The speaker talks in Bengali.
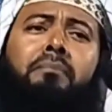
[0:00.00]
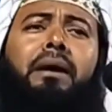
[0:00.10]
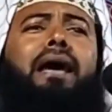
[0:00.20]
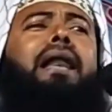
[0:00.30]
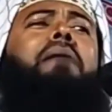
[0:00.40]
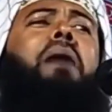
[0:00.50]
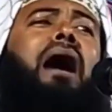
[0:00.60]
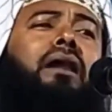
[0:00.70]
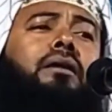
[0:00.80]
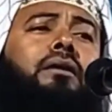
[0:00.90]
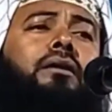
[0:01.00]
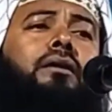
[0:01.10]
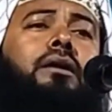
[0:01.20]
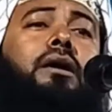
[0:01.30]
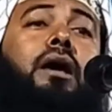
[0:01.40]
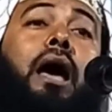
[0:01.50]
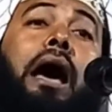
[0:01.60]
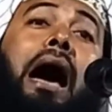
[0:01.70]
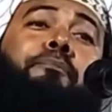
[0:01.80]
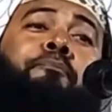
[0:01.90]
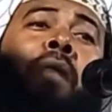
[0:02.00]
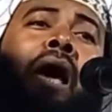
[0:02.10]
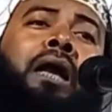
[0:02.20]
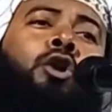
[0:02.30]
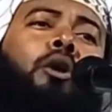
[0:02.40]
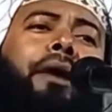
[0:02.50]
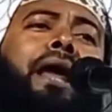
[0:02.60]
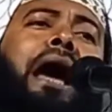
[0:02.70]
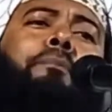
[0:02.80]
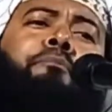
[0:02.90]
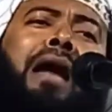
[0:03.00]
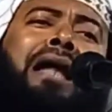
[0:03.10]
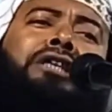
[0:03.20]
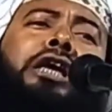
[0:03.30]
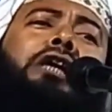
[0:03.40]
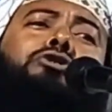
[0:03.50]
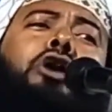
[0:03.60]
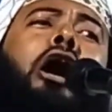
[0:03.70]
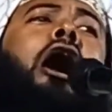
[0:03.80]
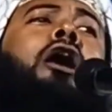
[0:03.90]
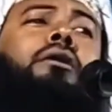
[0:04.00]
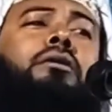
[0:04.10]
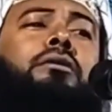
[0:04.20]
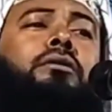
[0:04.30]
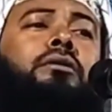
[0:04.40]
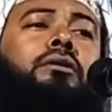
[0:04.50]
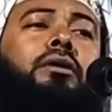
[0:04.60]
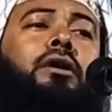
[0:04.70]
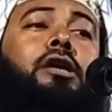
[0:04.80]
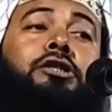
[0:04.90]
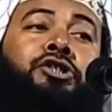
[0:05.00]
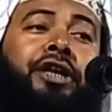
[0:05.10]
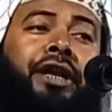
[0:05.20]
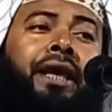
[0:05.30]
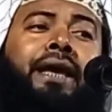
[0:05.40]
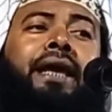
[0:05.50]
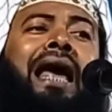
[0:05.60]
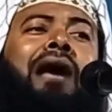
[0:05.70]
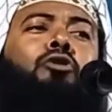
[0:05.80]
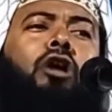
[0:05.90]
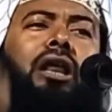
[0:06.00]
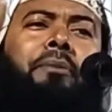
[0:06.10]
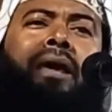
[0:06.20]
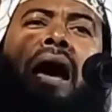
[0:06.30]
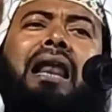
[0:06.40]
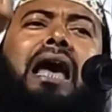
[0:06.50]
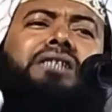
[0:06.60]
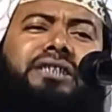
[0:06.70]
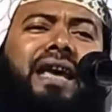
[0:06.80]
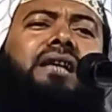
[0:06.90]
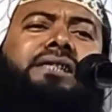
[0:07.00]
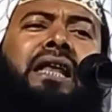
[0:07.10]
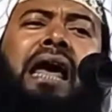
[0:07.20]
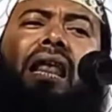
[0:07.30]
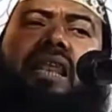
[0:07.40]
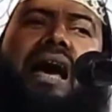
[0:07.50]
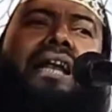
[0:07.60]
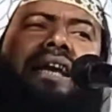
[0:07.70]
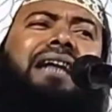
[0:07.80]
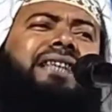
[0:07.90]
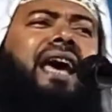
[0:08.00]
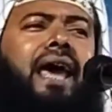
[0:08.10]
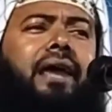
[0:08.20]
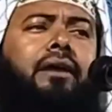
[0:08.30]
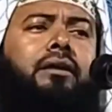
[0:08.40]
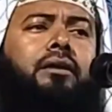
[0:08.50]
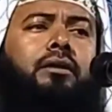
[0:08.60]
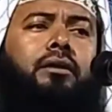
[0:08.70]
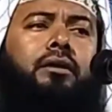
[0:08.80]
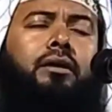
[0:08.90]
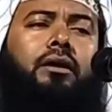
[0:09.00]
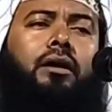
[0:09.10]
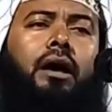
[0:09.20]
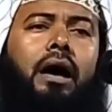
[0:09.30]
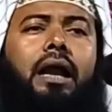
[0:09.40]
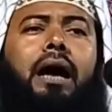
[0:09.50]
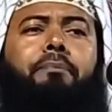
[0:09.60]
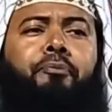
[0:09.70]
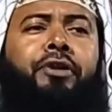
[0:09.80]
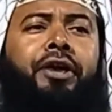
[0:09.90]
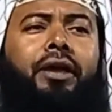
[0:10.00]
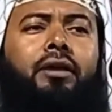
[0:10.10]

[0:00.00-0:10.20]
মায়ের আমার আপনার নবী আপনার শিক্ষক যিনি কিনা গরিবী হালাত চেয়েছেন আল্লাহর কাছে আর আপনি